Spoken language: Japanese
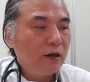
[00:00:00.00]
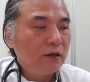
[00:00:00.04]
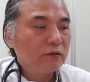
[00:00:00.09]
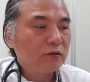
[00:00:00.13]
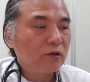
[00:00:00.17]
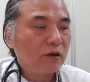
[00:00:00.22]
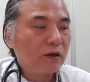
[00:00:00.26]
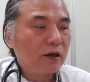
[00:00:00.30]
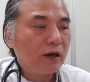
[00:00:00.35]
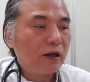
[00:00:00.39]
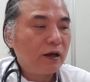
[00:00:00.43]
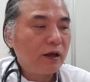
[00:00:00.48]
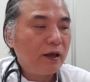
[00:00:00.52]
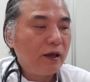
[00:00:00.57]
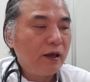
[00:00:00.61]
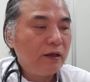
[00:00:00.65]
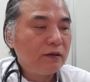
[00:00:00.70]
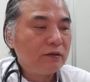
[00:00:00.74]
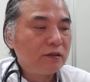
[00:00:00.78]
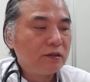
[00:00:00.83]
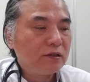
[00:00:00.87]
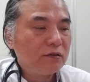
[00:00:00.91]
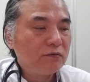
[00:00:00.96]
それから
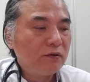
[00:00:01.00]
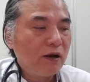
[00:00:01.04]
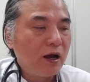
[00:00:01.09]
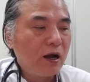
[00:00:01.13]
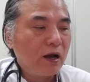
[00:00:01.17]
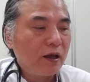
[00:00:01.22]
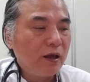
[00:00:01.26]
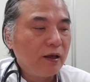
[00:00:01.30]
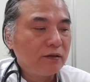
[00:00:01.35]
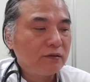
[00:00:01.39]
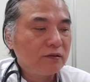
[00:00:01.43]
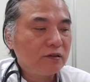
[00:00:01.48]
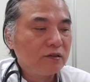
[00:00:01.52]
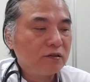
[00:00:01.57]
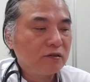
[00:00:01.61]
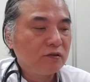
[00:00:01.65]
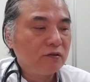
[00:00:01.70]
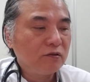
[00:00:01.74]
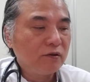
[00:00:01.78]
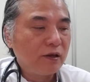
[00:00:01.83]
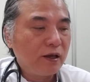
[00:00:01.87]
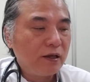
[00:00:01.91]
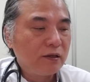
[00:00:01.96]
H1、
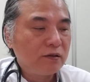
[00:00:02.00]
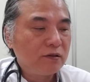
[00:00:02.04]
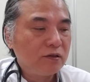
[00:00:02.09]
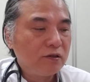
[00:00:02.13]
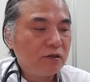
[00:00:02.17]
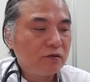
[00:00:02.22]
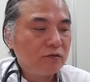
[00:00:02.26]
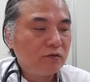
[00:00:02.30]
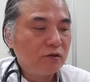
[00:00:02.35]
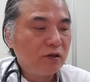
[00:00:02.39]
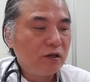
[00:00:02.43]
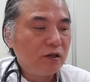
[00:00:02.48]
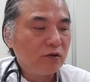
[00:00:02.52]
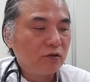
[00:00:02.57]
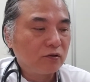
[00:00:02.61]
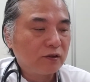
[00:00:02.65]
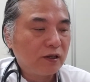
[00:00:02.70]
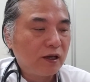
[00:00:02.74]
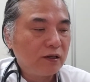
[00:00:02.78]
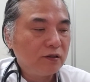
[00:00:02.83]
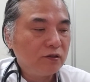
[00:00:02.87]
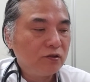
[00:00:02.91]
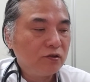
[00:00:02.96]
H2、H3 の
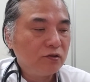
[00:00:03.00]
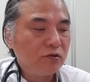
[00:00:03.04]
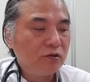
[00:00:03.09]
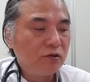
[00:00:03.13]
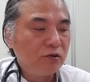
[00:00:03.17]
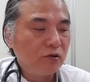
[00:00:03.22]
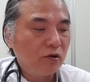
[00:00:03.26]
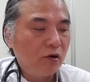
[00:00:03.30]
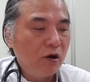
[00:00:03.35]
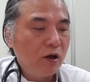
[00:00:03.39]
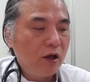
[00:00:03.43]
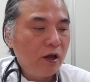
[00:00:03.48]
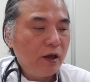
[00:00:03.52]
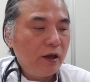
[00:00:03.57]
3種類の